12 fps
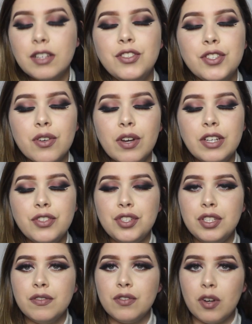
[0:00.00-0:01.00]
De
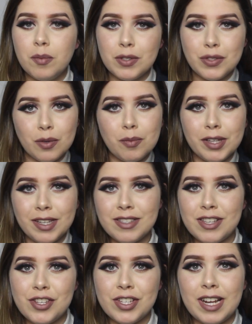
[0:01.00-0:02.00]
corretivo, como eu sou um pouquinho
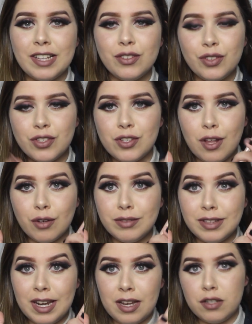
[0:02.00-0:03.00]
exagerada, eu trouxe logo
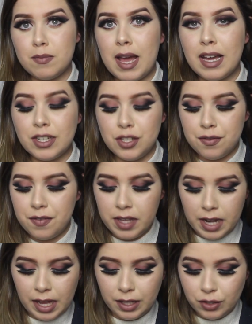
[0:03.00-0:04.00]
três marcas
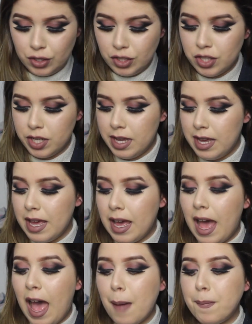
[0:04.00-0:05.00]
diferentes.
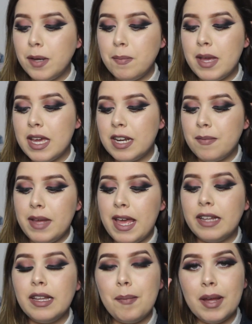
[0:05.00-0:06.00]
A primeira é
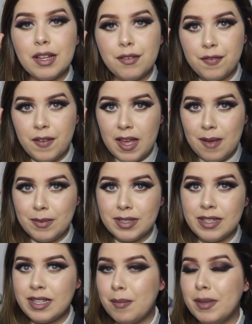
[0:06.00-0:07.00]
a da Bela Femme.
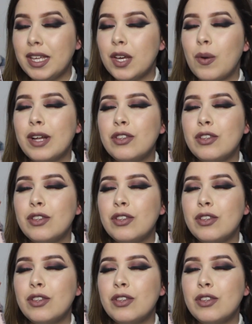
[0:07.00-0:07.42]
Vocês sabem que eu